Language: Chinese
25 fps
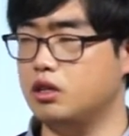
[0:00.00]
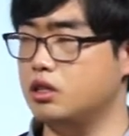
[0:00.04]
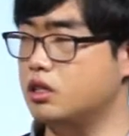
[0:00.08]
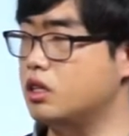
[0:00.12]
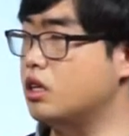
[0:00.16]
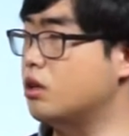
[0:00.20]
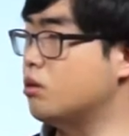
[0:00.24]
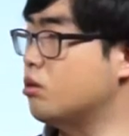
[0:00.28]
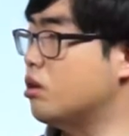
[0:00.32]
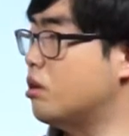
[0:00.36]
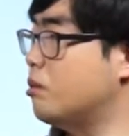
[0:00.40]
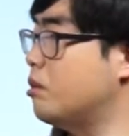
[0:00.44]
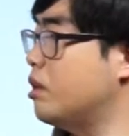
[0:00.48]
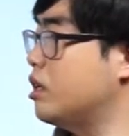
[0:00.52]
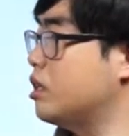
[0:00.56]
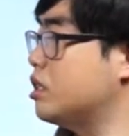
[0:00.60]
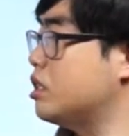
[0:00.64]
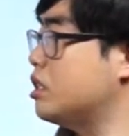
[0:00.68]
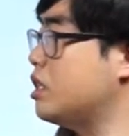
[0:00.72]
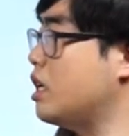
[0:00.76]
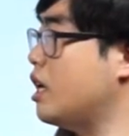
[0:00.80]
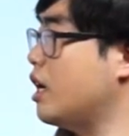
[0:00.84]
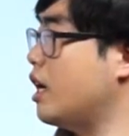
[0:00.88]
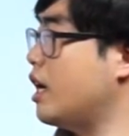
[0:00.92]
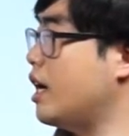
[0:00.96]
那我们
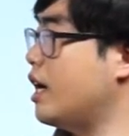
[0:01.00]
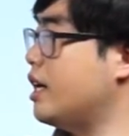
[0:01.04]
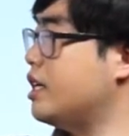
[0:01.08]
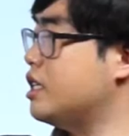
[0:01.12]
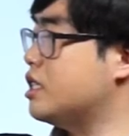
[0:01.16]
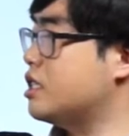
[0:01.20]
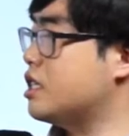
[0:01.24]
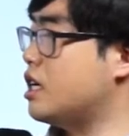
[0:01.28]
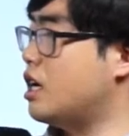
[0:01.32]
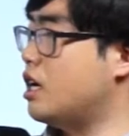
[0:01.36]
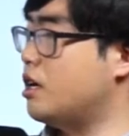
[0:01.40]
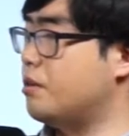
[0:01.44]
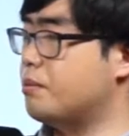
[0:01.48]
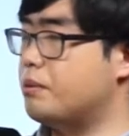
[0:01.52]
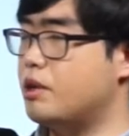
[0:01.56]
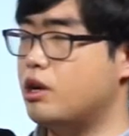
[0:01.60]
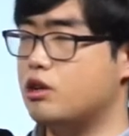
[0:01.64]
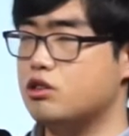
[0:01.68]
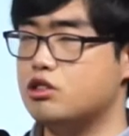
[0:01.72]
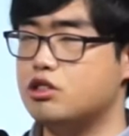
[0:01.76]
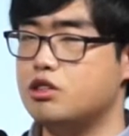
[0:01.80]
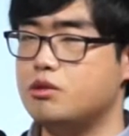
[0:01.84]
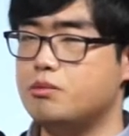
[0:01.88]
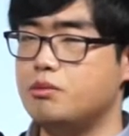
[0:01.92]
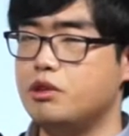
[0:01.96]
先看一下
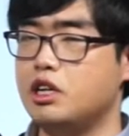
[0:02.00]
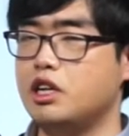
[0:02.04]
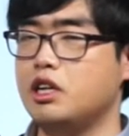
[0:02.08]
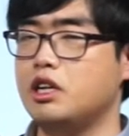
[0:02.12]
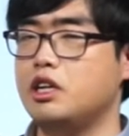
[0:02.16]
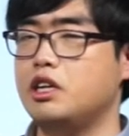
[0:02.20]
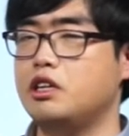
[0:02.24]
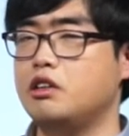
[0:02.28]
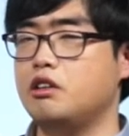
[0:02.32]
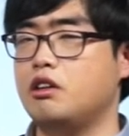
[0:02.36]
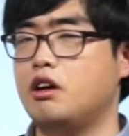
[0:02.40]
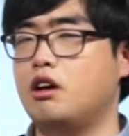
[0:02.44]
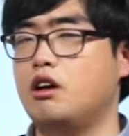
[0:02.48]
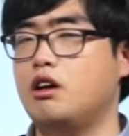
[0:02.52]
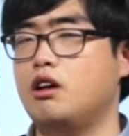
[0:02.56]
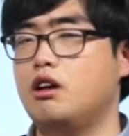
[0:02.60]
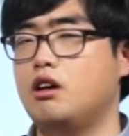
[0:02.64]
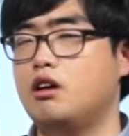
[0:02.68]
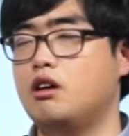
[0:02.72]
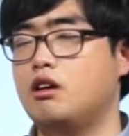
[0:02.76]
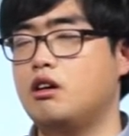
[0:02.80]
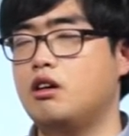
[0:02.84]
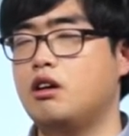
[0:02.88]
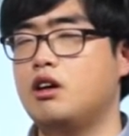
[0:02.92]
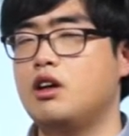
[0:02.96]
表示命令的
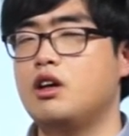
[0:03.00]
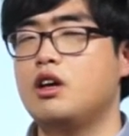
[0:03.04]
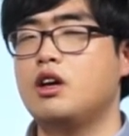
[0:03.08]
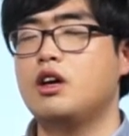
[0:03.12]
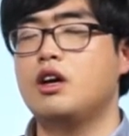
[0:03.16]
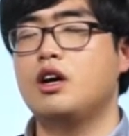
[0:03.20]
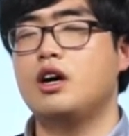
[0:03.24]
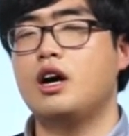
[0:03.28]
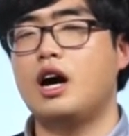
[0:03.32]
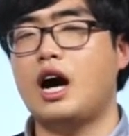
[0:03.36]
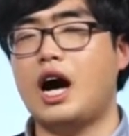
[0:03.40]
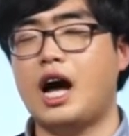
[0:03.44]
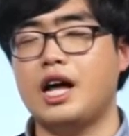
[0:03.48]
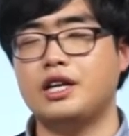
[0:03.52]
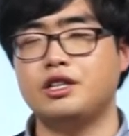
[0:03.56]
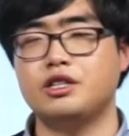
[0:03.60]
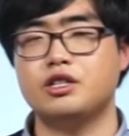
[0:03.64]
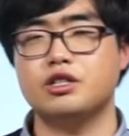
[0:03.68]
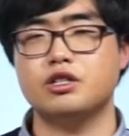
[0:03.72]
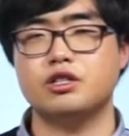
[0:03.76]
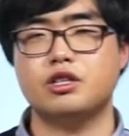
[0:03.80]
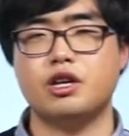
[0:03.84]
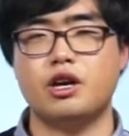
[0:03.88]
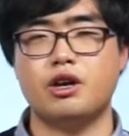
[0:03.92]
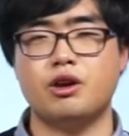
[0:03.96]

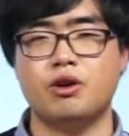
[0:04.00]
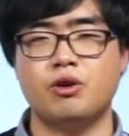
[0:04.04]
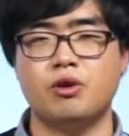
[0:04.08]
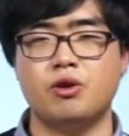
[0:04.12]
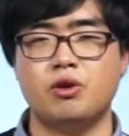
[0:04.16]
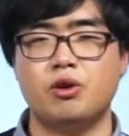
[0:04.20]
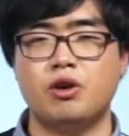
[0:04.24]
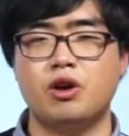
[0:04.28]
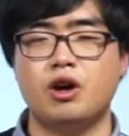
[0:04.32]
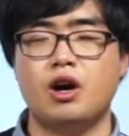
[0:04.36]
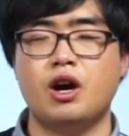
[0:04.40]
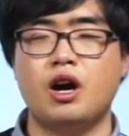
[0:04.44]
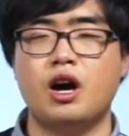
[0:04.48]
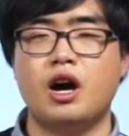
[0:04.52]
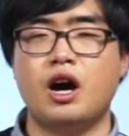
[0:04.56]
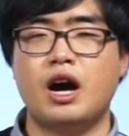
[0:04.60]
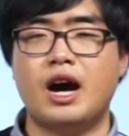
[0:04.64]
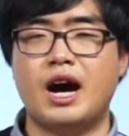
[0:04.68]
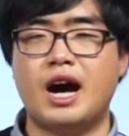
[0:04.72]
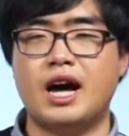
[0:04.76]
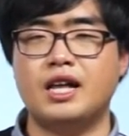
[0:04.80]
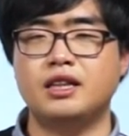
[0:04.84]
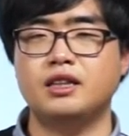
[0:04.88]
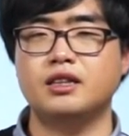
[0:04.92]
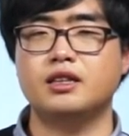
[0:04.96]
啊，anji s a y o
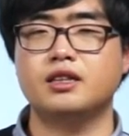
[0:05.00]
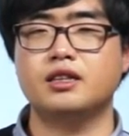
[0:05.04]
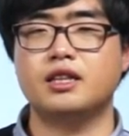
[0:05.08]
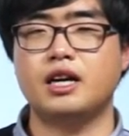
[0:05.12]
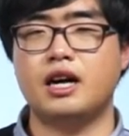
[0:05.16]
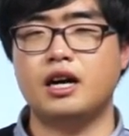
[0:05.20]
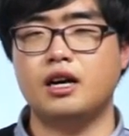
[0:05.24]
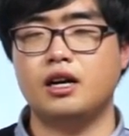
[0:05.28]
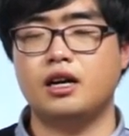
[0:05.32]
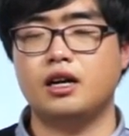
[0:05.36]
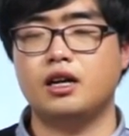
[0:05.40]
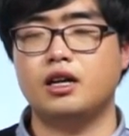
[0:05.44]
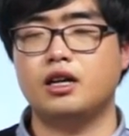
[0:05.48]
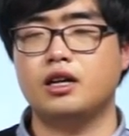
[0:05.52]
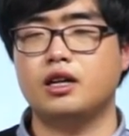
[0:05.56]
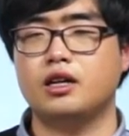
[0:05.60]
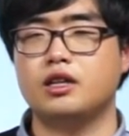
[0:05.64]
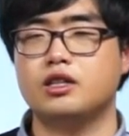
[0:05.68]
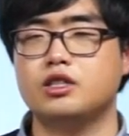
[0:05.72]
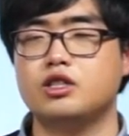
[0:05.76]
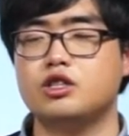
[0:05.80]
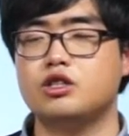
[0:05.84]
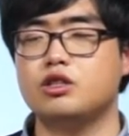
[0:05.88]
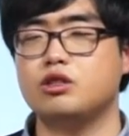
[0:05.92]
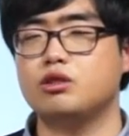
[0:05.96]
a n d
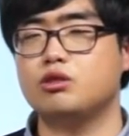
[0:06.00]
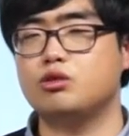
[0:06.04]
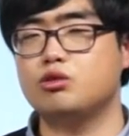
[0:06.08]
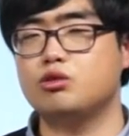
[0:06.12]
是